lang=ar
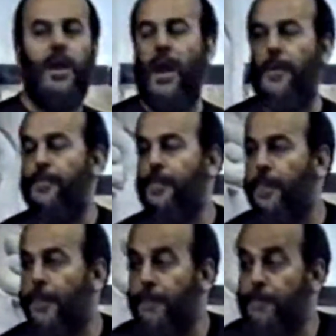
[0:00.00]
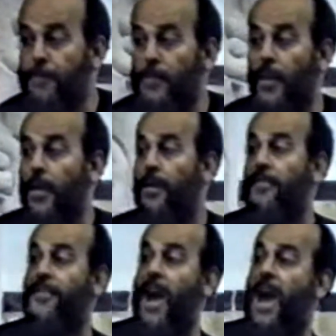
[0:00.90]
آه
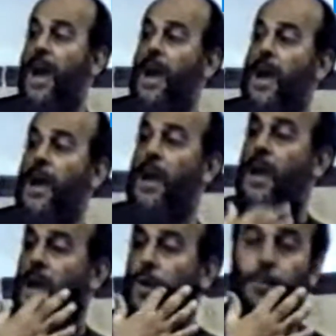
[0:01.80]
ف آه،